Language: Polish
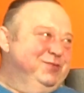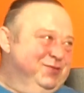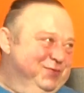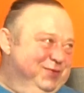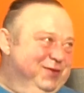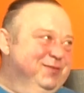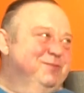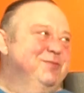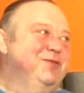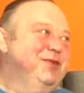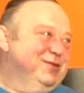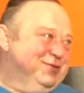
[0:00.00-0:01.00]
y,
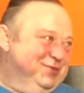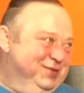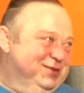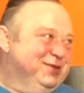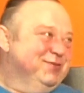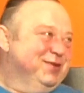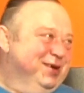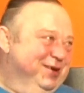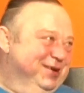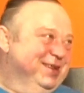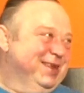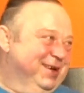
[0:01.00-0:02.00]
mówię oczywiście w
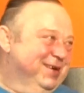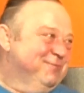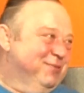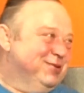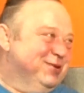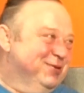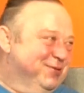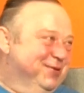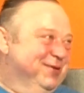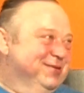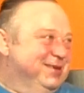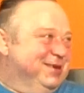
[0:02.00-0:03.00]
gronie tych
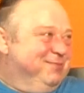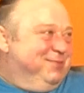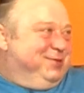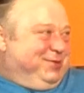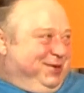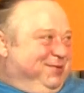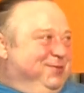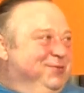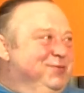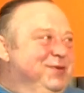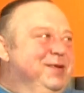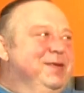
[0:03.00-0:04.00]
początkujących muzyków,